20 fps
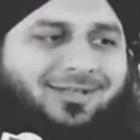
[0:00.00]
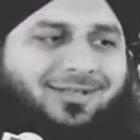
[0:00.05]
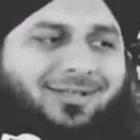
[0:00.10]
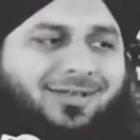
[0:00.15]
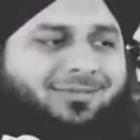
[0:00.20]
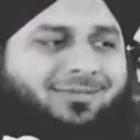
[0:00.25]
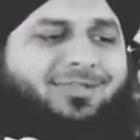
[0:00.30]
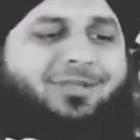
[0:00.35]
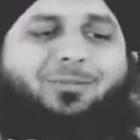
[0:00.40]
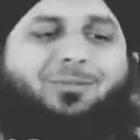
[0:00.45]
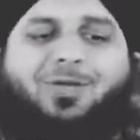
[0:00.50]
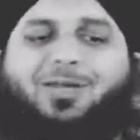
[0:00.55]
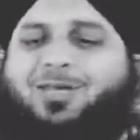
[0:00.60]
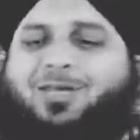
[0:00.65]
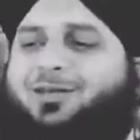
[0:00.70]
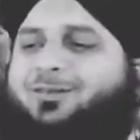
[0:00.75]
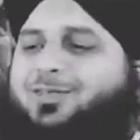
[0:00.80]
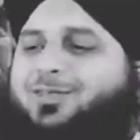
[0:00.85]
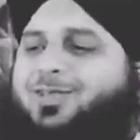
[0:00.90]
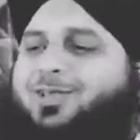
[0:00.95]
कहते
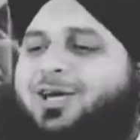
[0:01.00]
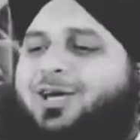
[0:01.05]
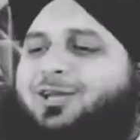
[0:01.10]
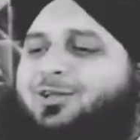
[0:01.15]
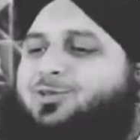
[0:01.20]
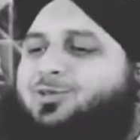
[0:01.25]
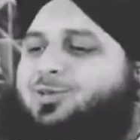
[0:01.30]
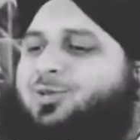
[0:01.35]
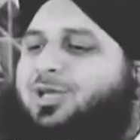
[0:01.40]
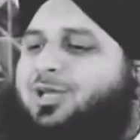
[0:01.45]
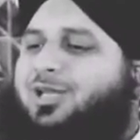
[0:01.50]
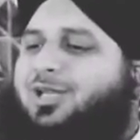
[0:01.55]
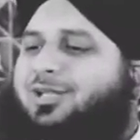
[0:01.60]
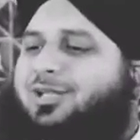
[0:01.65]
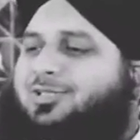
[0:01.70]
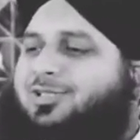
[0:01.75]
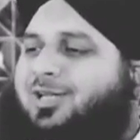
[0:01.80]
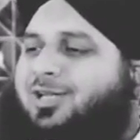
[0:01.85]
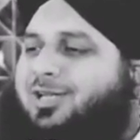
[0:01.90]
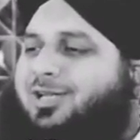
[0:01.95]
मैंने अर्ज की या रसूल
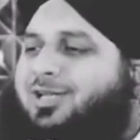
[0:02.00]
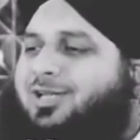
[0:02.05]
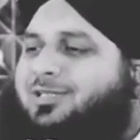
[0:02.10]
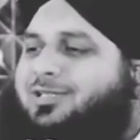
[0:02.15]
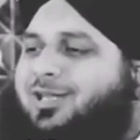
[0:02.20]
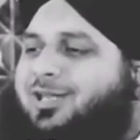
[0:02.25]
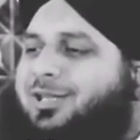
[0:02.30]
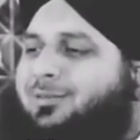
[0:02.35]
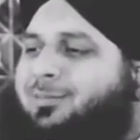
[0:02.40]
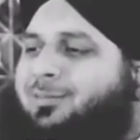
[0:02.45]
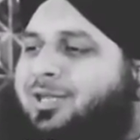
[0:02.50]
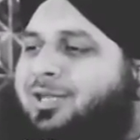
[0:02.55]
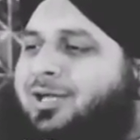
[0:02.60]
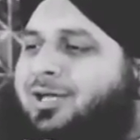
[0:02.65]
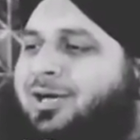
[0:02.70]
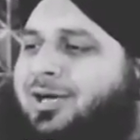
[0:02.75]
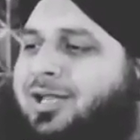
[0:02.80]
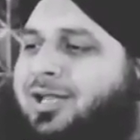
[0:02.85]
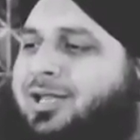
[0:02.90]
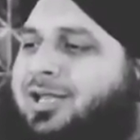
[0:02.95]
अल्लाह सल्लल्लाहु मैं
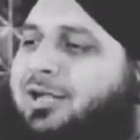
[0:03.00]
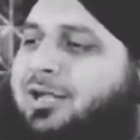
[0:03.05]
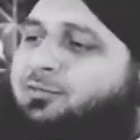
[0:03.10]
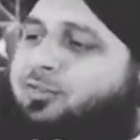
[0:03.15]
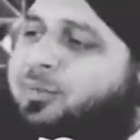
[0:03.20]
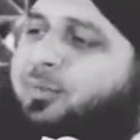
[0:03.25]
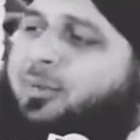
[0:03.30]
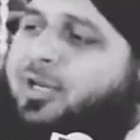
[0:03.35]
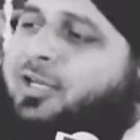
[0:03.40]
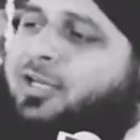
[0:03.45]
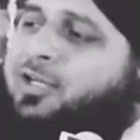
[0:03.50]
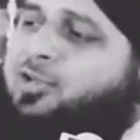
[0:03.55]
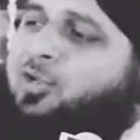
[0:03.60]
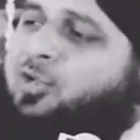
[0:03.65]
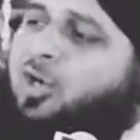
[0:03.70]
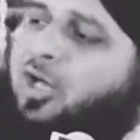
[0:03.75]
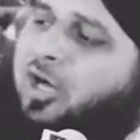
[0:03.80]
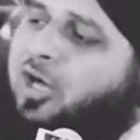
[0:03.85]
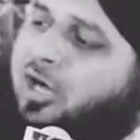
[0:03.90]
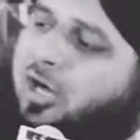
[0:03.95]
नहा लिया फरमाया नहीं
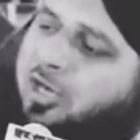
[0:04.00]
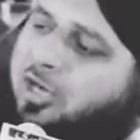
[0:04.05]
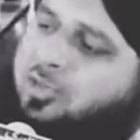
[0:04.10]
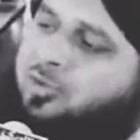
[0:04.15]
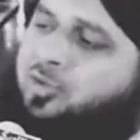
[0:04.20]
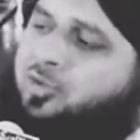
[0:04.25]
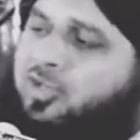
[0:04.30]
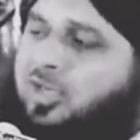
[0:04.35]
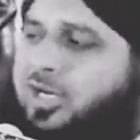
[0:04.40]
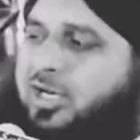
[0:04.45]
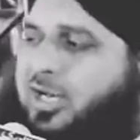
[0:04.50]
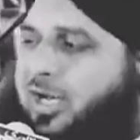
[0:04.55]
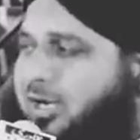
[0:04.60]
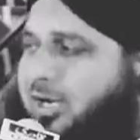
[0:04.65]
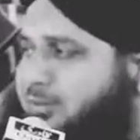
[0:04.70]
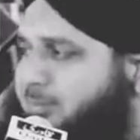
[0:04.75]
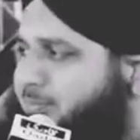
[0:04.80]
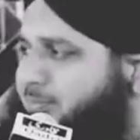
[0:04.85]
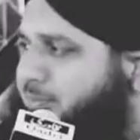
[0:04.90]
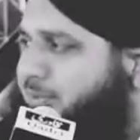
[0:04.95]
थोड़ा और गुसल कर